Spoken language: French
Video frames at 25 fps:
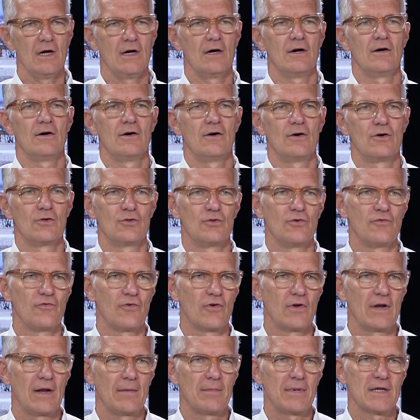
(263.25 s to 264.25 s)
euh,
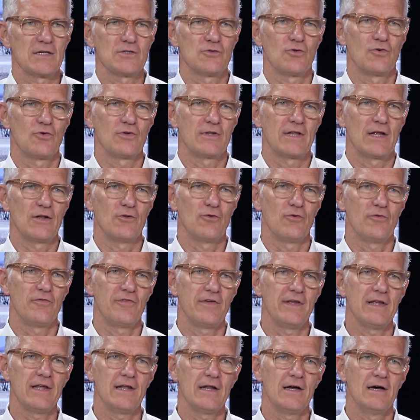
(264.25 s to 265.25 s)
devant la place de l'hôtel de
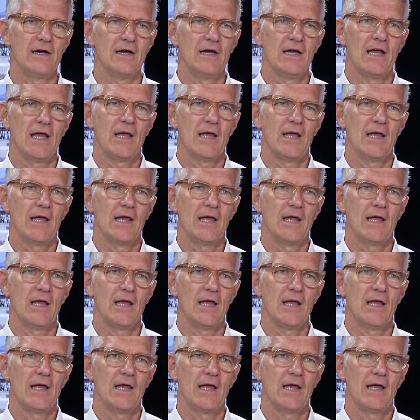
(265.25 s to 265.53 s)
ville.